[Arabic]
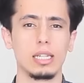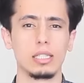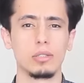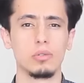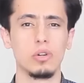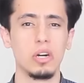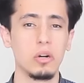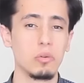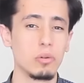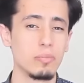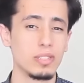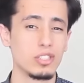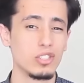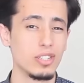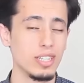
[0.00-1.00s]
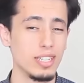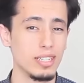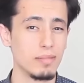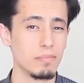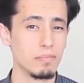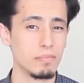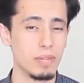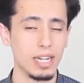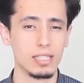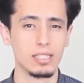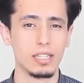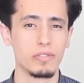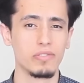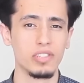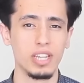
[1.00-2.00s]
يعني يحاول مزج العلم مع
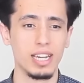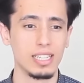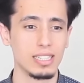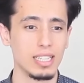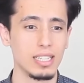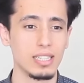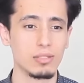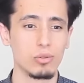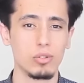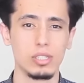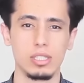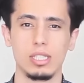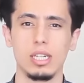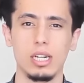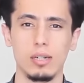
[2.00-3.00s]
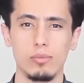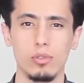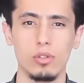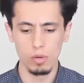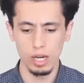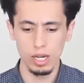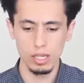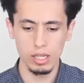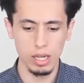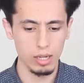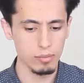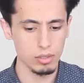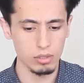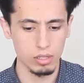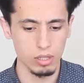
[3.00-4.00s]
الترفيه حتى يسهل استيعابه وهذا
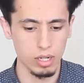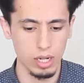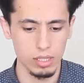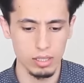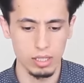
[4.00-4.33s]
أمر صراحة